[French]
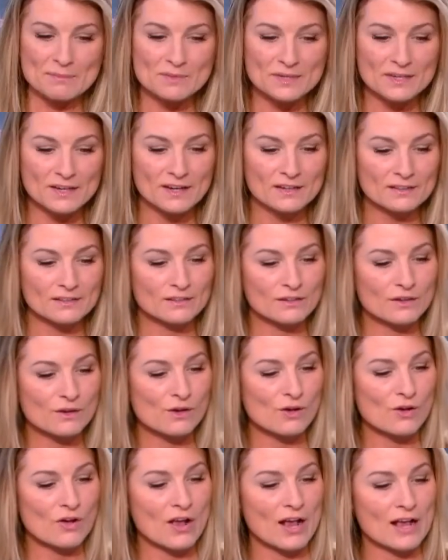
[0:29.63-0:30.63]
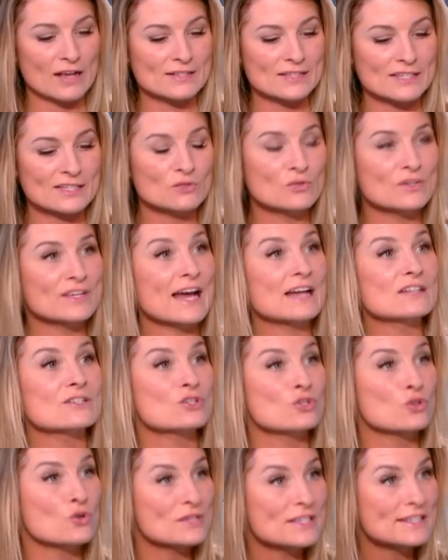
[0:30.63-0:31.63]
bien euh, un site de garde
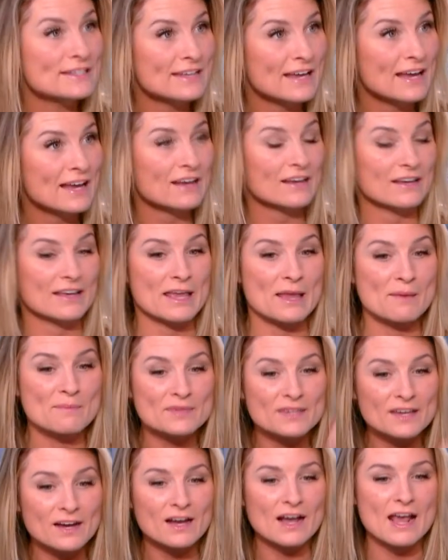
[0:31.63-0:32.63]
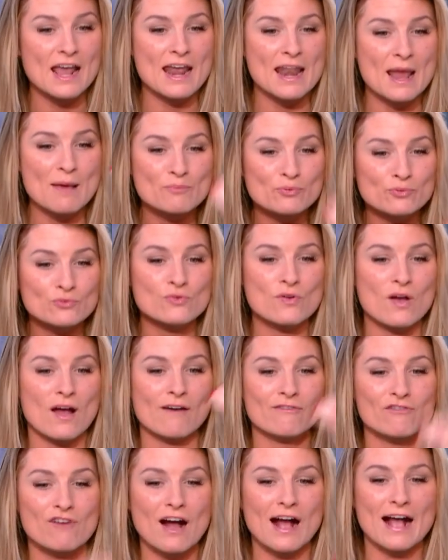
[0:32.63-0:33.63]
solidaire, et eh bien, elle a pu
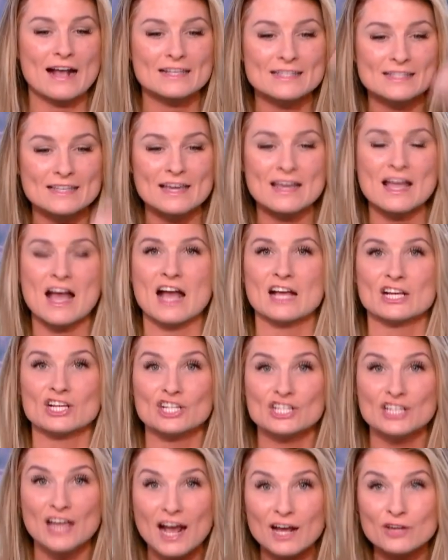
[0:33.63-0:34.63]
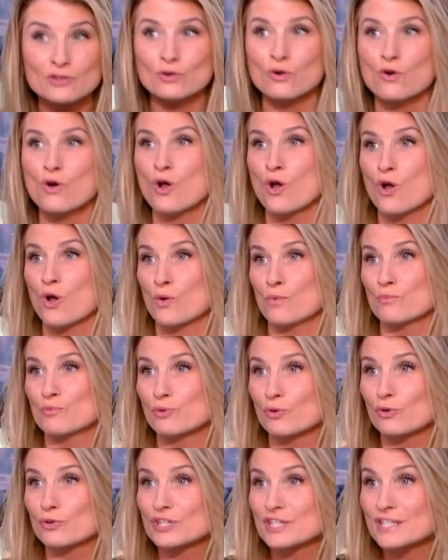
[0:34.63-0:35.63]
avoir accès à un chariot
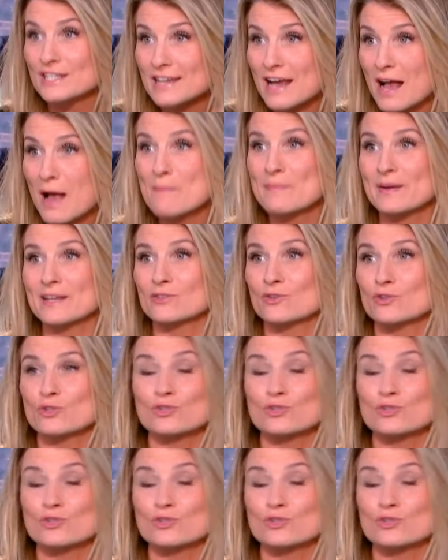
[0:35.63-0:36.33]
pour chiens parce que